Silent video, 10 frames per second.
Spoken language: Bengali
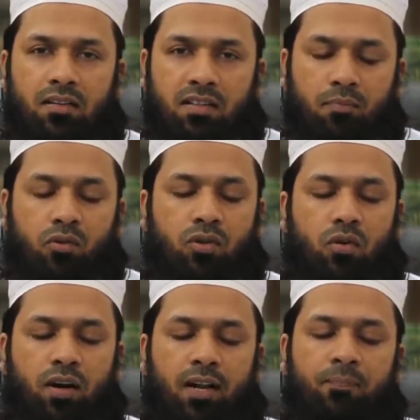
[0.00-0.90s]
সাপোর্ট
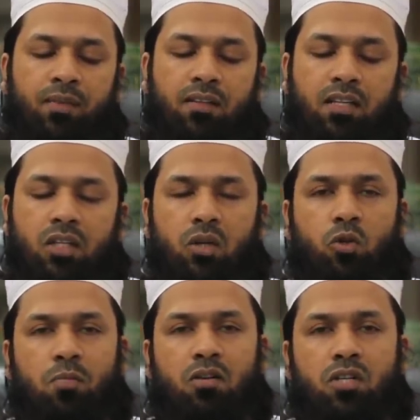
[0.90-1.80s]
করে না
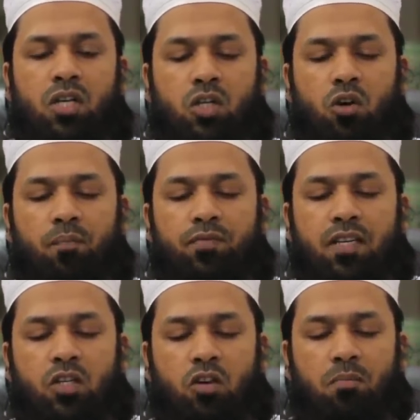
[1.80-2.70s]
দ্বিতীয়ত মানুষের
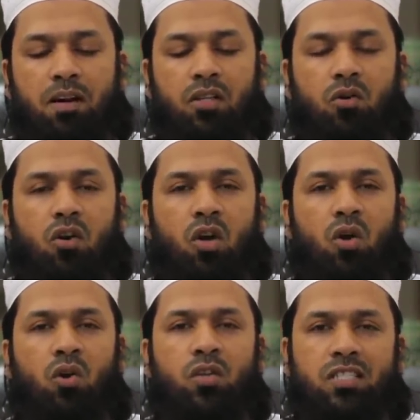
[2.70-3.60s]
সবচেয়ে সম্মানিত অঙ্গ
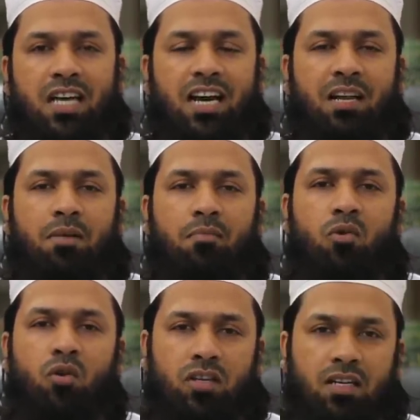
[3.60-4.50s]
হলো চেহারা বা
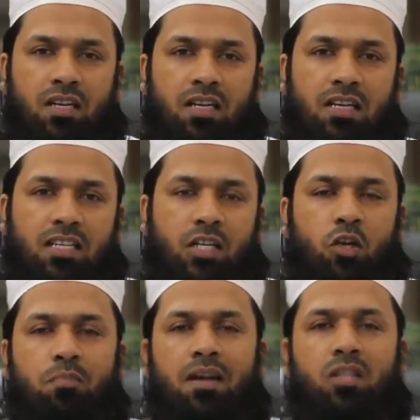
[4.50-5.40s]
মুখ সেই
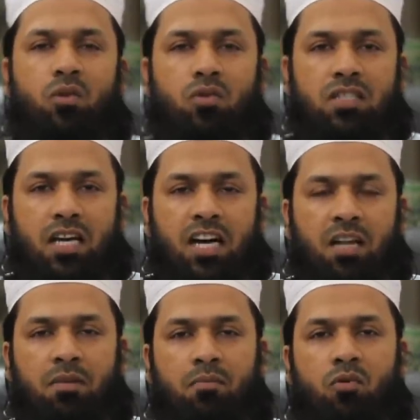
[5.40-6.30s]
সম্মানিত
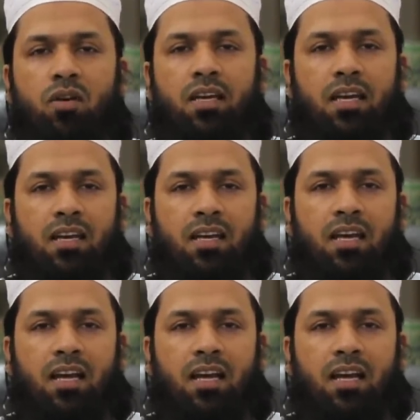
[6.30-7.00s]
চেহারা বা মুখকে